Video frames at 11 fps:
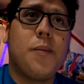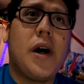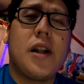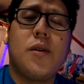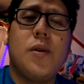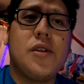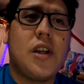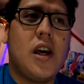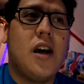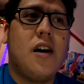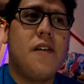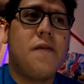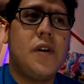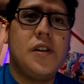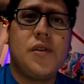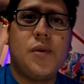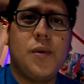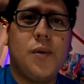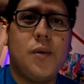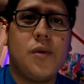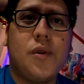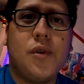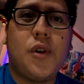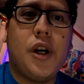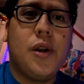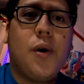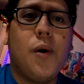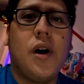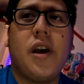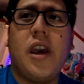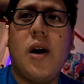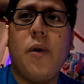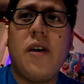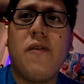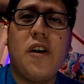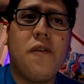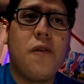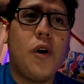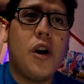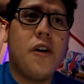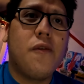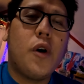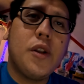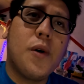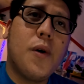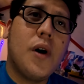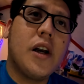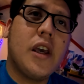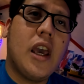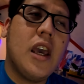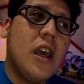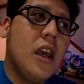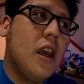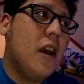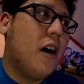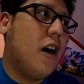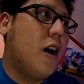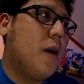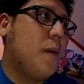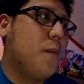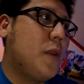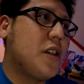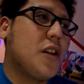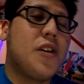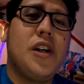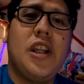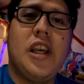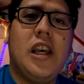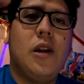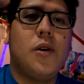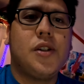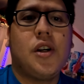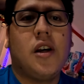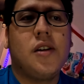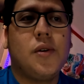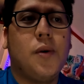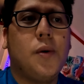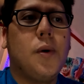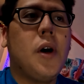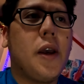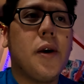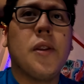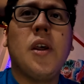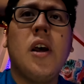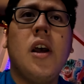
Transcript: Para dun sa first to third Hokage. However, for fourth Hokage, um, nasa 30 kilos siya. So, ayun.